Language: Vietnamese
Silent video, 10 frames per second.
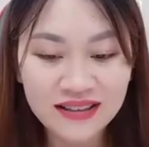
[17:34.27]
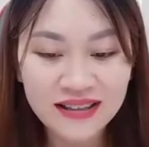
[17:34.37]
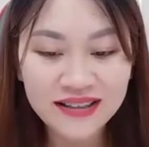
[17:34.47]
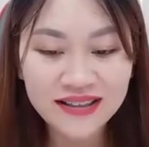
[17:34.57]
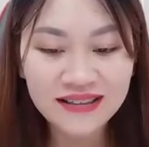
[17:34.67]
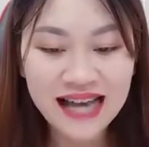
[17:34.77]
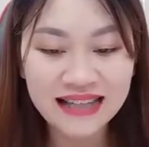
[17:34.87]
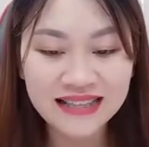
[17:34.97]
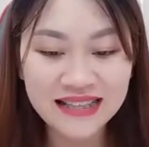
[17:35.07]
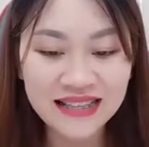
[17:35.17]
Đừng
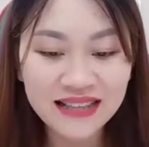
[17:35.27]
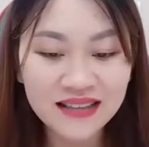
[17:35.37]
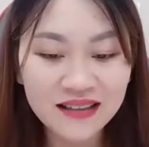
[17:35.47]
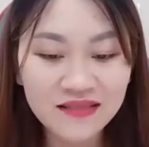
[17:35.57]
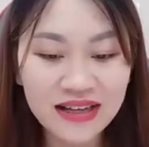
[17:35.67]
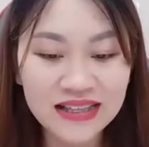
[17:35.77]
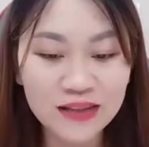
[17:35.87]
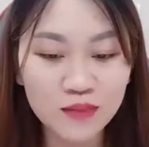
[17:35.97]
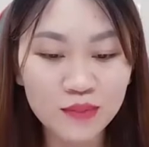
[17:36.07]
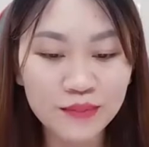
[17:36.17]
nản chí, không phải
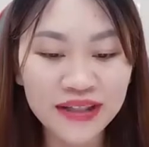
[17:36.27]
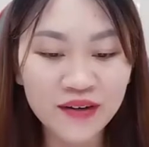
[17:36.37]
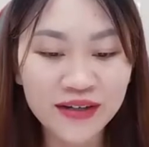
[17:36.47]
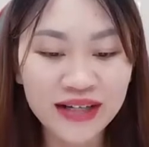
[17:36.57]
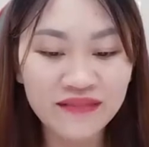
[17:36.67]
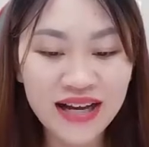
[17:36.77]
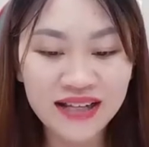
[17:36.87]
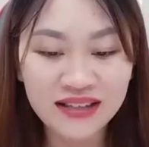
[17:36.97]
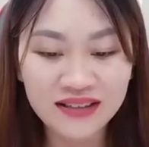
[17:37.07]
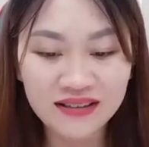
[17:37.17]
chỉ một mình cô thấy vậy.
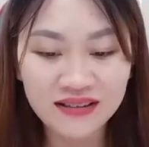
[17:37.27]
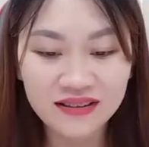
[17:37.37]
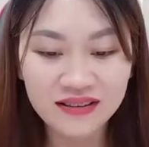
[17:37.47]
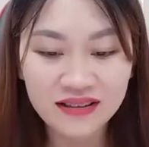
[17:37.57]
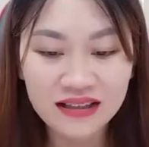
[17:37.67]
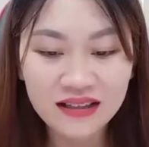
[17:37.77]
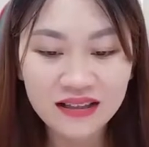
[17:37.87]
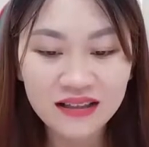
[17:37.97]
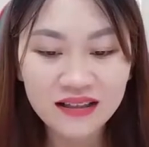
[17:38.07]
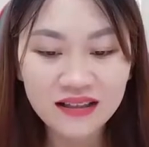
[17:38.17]

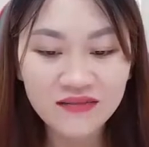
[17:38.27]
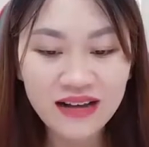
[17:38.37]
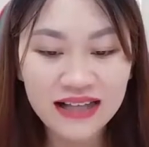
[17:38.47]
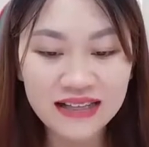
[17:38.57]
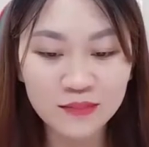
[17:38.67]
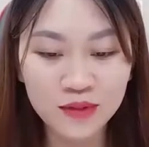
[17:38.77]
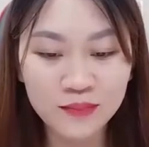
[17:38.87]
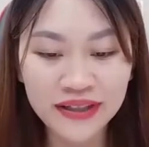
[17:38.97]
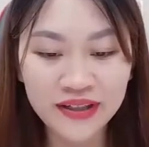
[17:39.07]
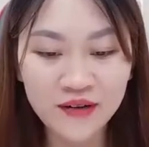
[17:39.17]
Không phải chỉ một
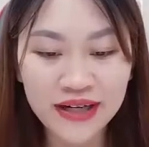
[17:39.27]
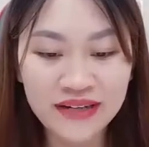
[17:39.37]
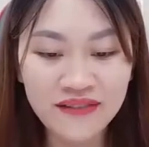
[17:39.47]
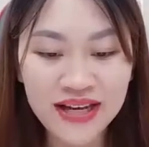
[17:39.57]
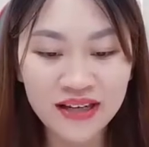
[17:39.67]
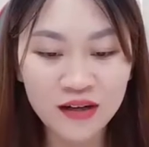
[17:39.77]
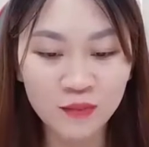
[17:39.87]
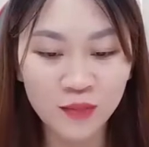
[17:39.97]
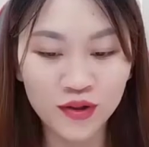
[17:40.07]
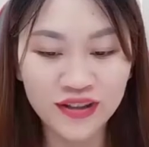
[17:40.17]
mình cô thấy vậy,
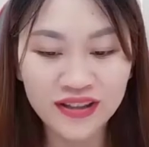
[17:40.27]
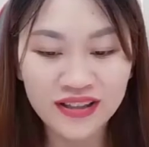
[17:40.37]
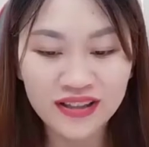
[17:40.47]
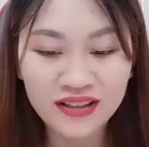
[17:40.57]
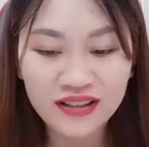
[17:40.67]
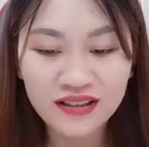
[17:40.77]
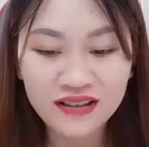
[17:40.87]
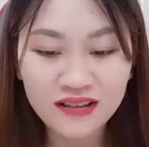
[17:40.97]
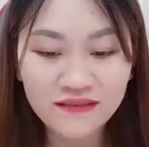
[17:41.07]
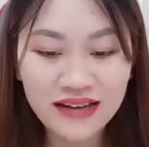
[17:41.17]
cộng 1.
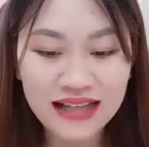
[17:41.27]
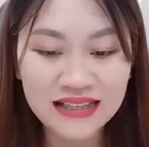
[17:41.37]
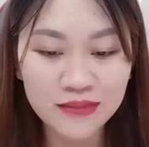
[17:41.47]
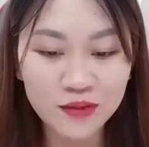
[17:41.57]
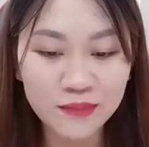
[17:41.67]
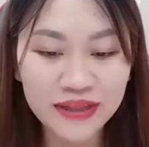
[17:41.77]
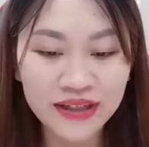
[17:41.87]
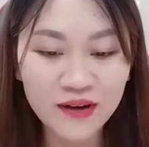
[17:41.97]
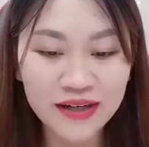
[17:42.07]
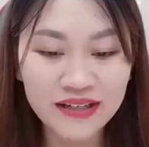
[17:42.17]
Không phải chỉ một
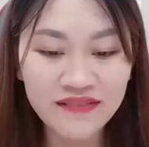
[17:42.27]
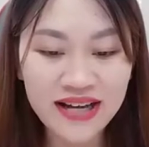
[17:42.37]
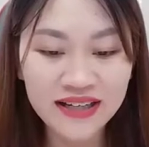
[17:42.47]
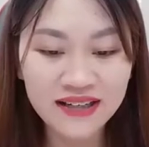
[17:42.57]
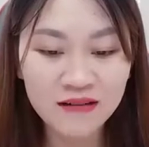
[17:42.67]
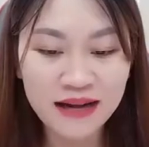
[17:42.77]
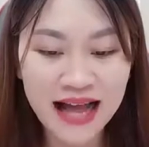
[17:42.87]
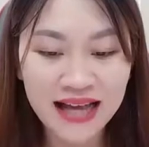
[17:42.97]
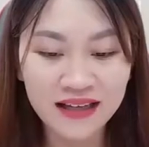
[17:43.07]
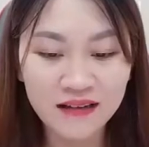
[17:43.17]
mình cô thấy vậy, cộng
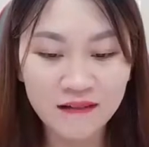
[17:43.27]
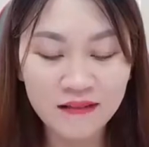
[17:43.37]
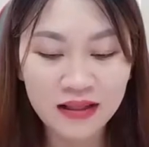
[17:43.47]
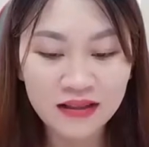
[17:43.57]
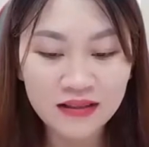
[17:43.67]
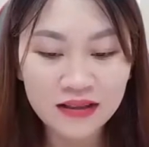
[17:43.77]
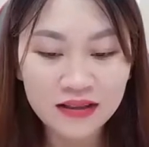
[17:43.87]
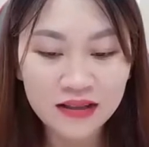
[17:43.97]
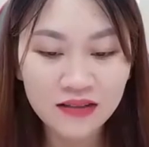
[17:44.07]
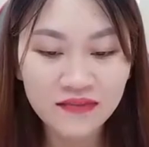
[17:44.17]
2.
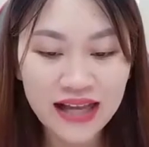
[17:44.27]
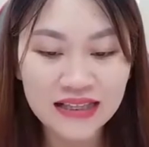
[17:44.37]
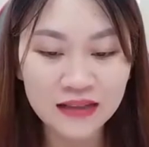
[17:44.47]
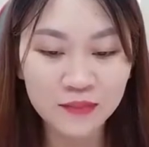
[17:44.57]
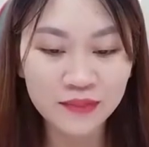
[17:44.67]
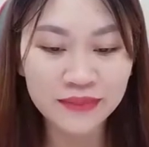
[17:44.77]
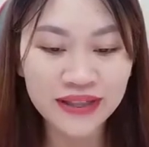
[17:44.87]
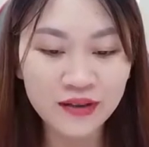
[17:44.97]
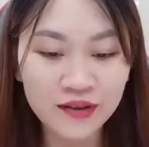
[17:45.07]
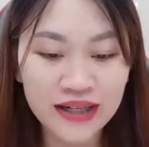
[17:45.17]
Không phải chỉ một
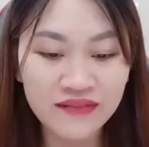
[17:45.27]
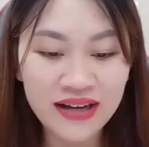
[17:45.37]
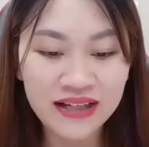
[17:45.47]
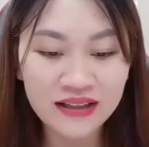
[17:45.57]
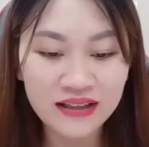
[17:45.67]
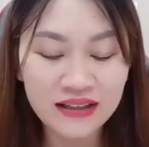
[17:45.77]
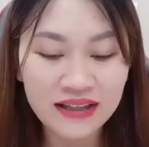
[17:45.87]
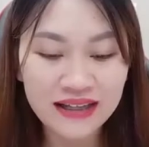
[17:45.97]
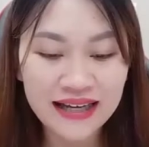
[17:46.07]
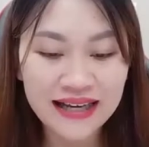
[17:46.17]
mình cô thấy vậy,
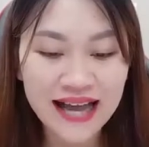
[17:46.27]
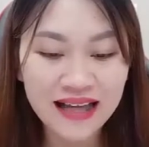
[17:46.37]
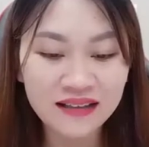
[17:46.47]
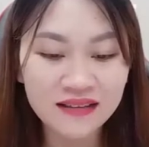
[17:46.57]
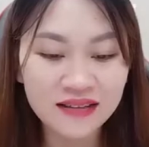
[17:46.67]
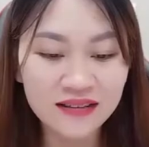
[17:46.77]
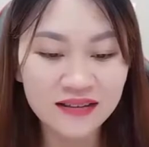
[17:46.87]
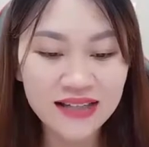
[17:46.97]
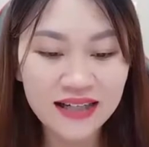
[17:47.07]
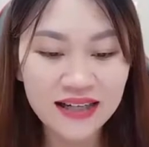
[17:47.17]
gạch ngang,
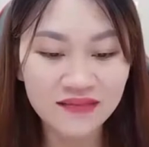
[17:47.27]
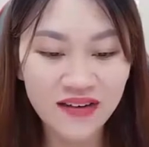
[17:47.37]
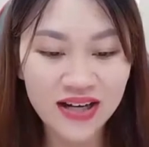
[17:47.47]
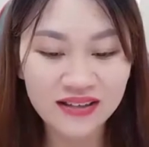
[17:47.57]
chứng nhận thân phận.